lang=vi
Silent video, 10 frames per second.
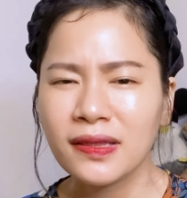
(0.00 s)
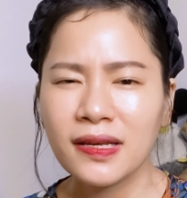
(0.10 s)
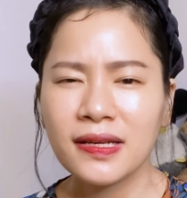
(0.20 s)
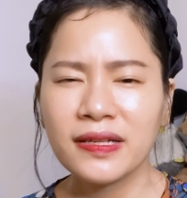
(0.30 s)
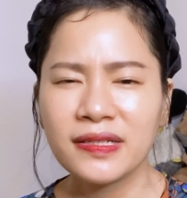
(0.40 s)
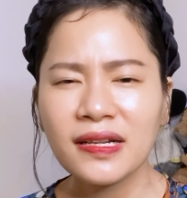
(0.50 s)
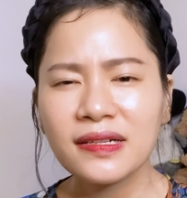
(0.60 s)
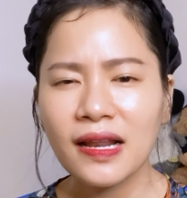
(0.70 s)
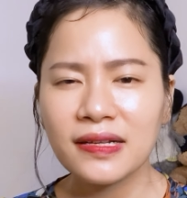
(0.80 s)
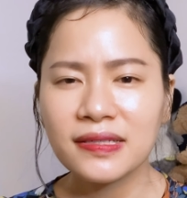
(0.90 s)
thì
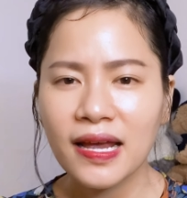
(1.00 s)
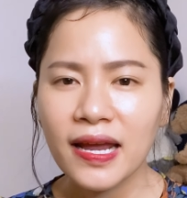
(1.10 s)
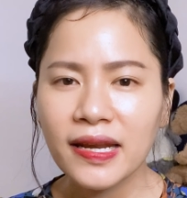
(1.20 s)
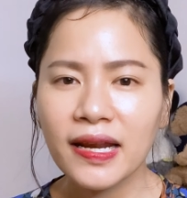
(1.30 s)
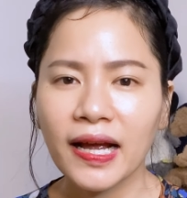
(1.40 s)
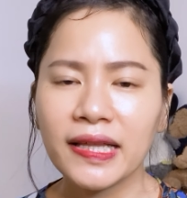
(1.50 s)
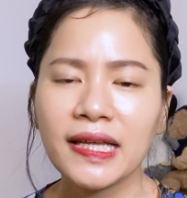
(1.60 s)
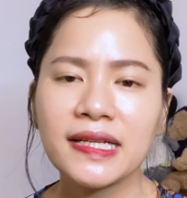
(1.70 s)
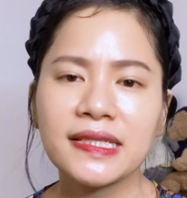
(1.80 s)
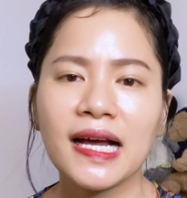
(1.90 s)
rất là dễ đến cái
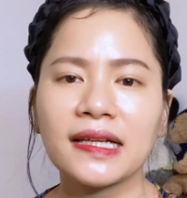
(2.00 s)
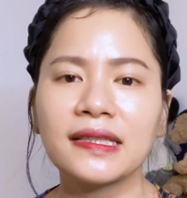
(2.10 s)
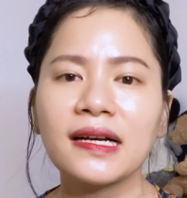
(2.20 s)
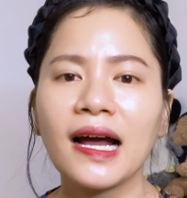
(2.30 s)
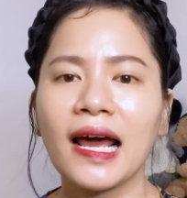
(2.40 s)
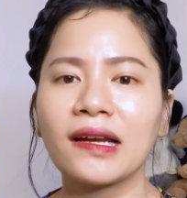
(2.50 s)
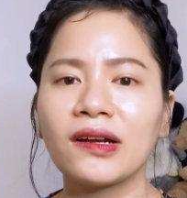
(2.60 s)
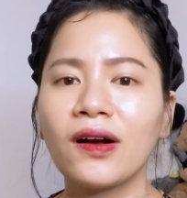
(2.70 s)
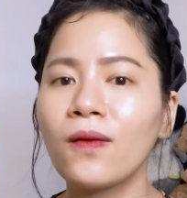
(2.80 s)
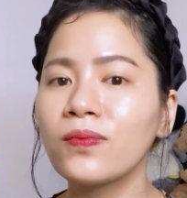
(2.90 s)
tình trạng thức ăn
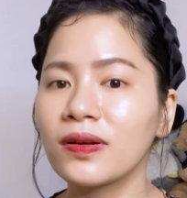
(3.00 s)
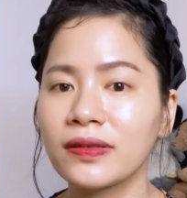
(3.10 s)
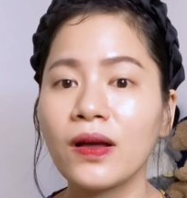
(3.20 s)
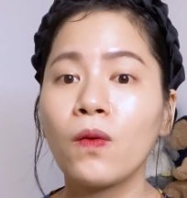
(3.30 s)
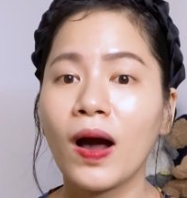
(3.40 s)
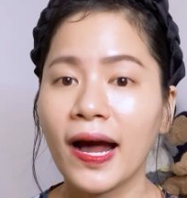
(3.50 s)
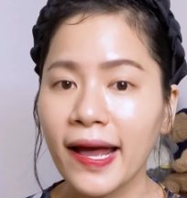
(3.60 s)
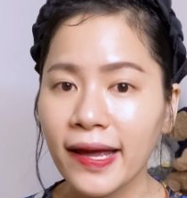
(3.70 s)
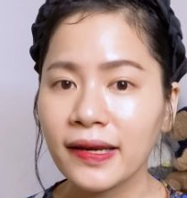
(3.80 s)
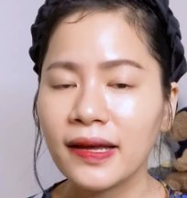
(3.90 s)
không được tiêu hóa
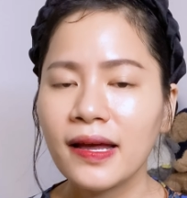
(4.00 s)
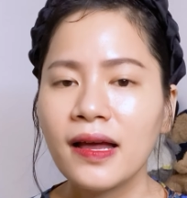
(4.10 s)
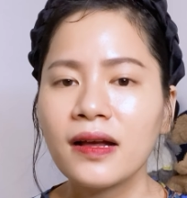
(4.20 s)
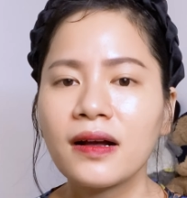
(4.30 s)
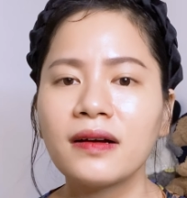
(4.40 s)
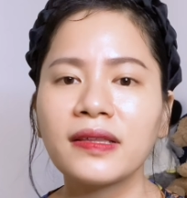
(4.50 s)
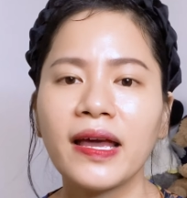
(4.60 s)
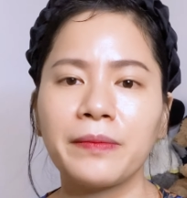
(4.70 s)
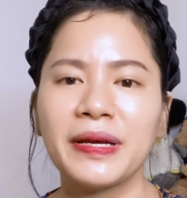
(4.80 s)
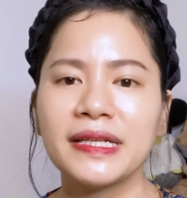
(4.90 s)
hết, cơ
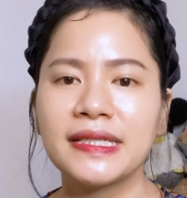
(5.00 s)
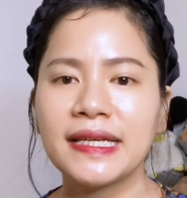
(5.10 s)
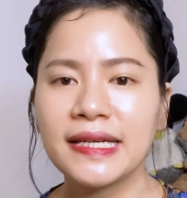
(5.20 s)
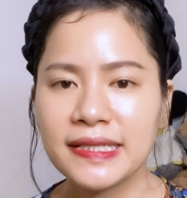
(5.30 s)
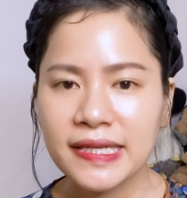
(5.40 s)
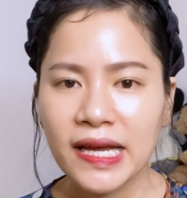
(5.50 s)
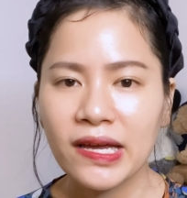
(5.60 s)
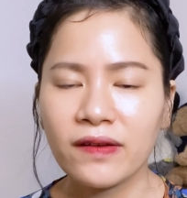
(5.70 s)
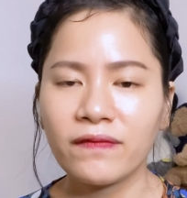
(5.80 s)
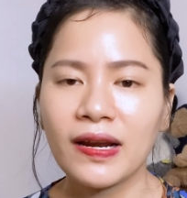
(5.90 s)
thể bị trì trệ
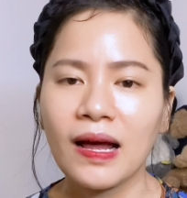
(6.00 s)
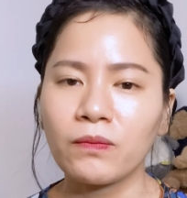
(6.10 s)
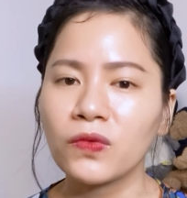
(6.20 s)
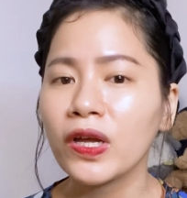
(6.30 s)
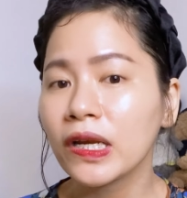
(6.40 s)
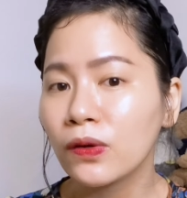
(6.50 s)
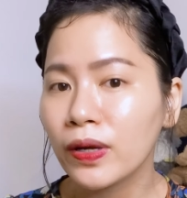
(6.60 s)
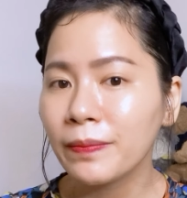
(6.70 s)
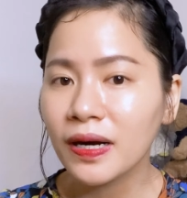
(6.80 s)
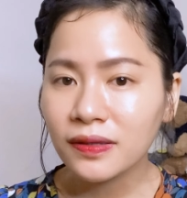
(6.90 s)
và làm tích
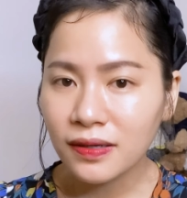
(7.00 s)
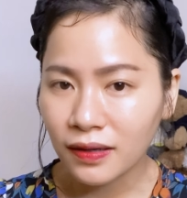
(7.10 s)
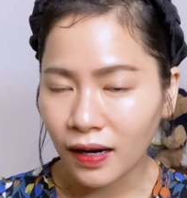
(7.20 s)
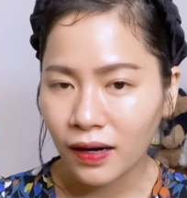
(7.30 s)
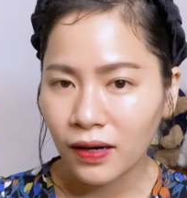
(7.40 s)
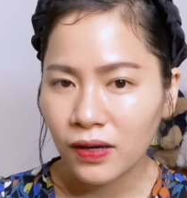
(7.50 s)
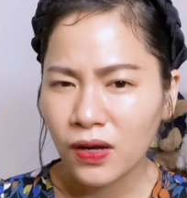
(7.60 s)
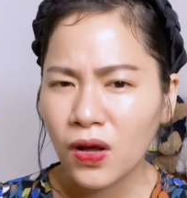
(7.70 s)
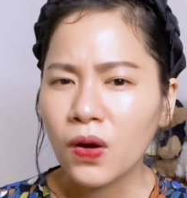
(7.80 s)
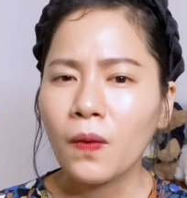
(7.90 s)
lũy mỡ thừa.
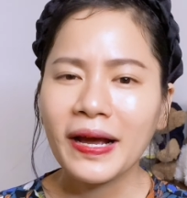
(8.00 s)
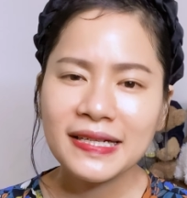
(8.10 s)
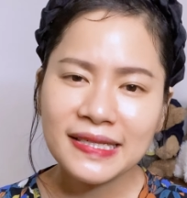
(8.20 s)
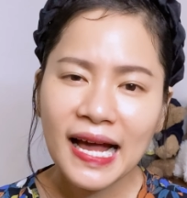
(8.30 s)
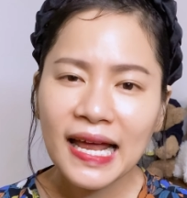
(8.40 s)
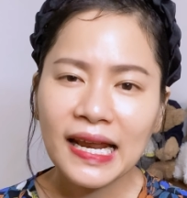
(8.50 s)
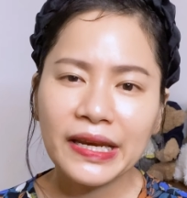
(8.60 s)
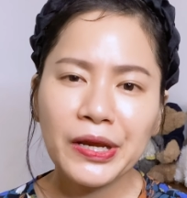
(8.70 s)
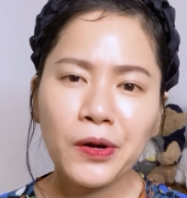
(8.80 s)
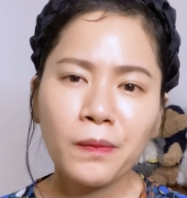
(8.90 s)
Ngoài ra là
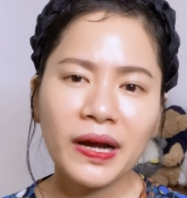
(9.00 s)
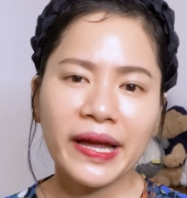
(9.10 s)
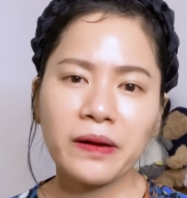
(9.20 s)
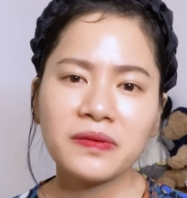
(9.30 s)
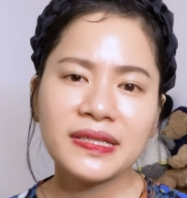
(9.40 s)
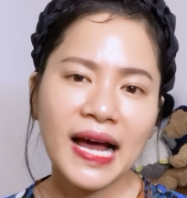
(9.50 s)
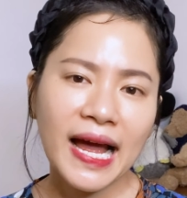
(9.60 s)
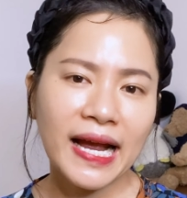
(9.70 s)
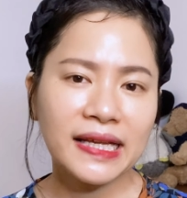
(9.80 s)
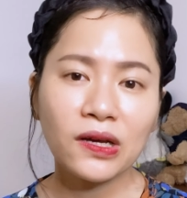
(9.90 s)
nếu mà kéo
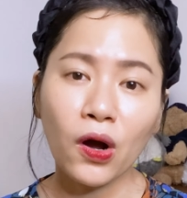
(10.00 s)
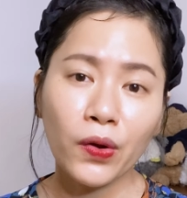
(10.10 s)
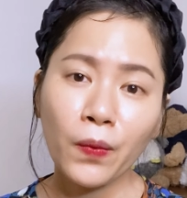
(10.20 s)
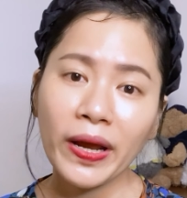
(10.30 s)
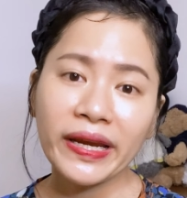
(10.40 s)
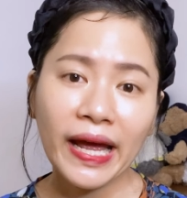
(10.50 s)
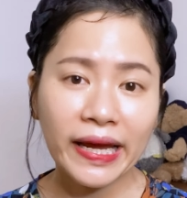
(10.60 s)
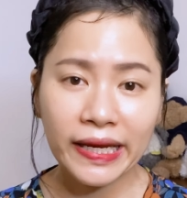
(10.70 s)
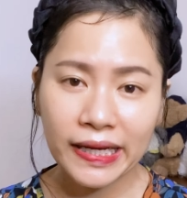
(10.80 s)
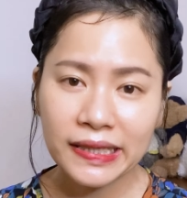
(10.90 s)
dài cái thói quen
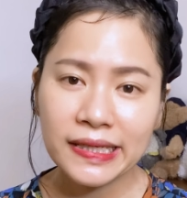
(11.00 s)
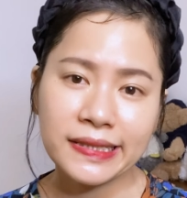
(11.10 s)
này ý, thì